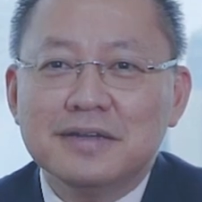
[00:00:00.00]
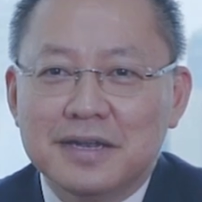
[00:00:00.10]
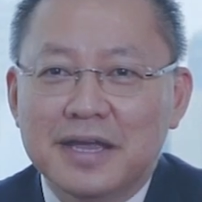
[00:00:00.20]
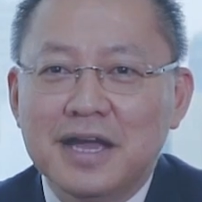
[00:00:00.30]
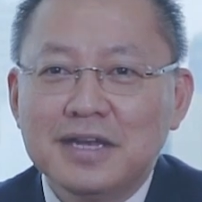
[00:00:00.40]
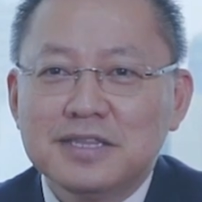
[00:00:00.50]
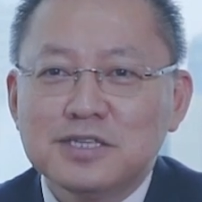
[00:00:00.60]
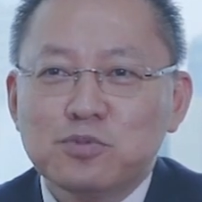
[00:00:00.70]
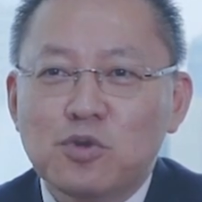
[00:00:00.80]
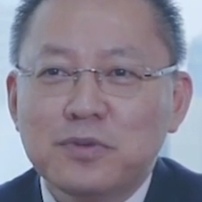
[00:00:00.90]

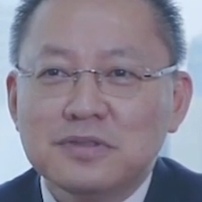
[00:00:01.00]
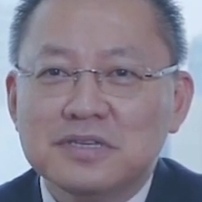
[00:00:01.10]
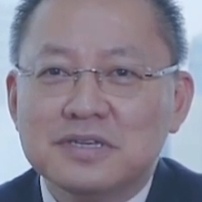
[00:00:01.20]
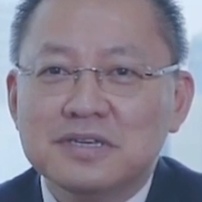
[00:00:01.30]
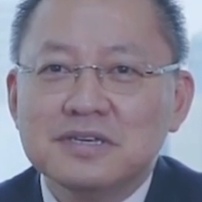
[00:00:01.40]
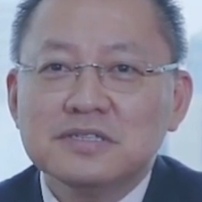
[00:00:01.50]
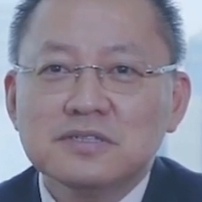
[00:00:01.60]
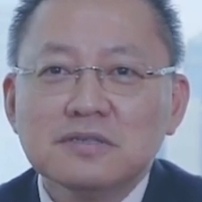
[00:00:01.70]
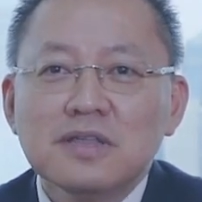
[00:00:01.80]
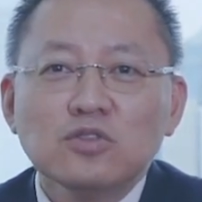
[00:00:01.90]
legalitas properti,
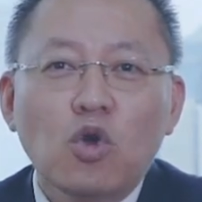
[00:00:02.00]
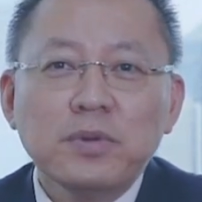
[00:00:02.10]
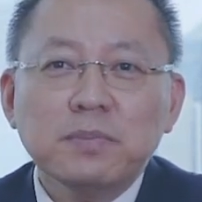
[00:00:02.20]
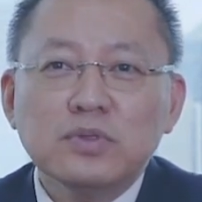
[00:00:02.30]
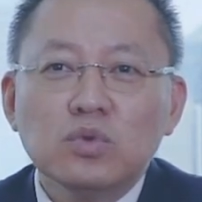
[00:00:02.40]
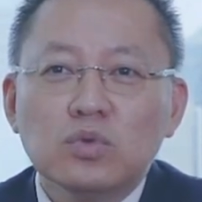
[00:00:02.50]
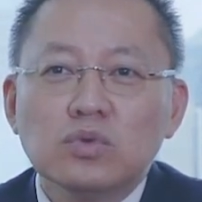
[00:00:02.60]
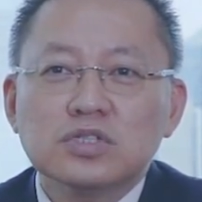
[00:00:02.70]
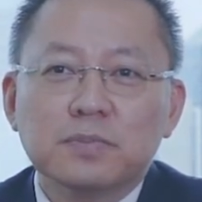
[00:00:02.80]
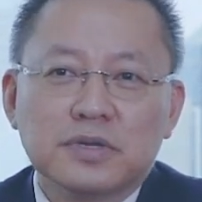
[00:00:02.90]
serta topik
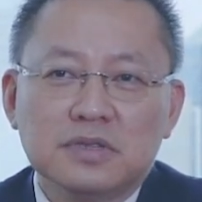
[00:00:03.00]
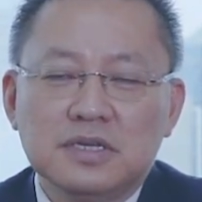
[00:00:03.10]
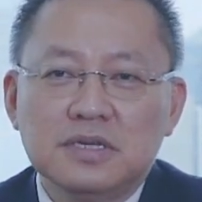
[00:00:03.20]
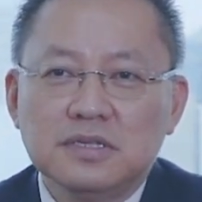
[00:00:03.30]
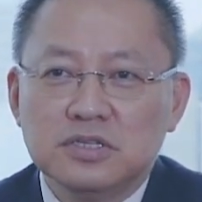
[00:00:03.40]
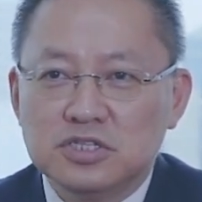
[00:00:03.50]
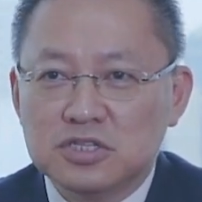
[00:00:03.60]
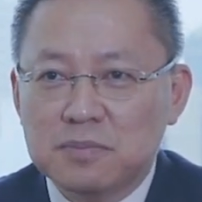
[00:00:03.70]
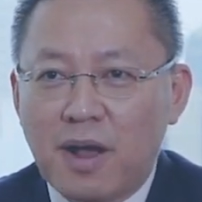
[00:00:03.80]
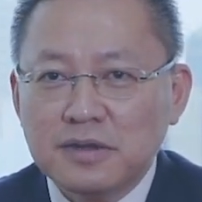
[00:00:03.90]
pendukung seperti
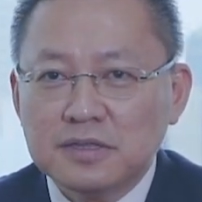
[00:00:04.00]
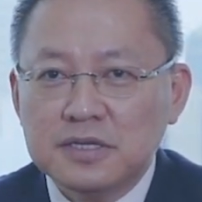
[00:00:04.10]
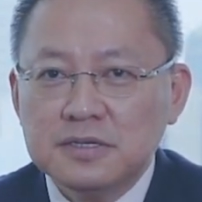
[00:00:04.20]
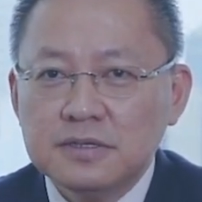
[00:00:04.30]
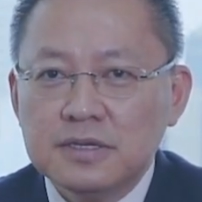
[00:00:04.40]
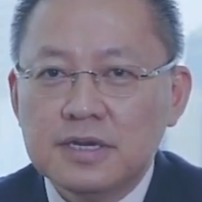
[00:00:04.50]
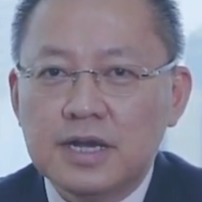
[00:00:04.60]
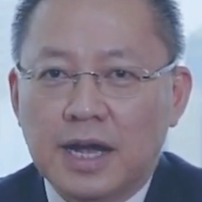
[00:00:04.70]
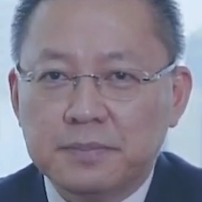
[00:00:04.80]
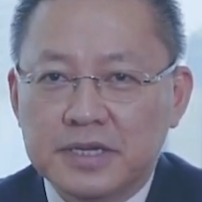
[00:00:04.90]
digital marketing,
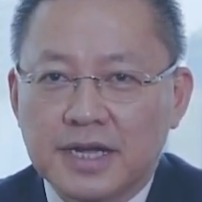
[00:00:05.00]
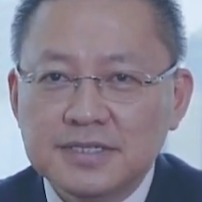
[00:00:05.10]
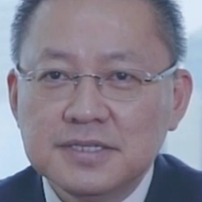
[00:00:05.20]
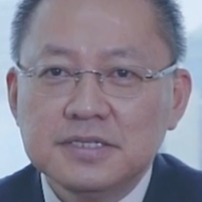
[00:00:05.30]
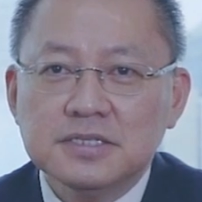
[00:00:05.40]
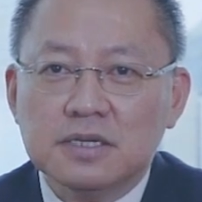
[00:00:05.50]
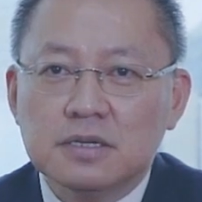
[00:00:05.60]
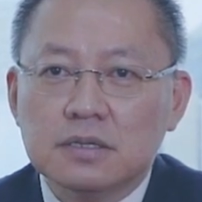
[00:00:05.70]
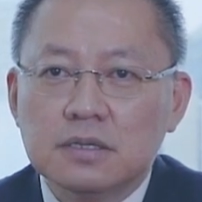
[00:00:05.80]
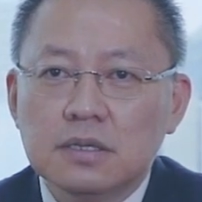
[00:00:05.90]
aplikasi
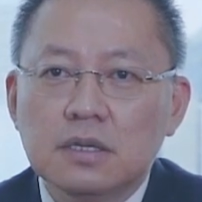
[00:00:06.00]
digital,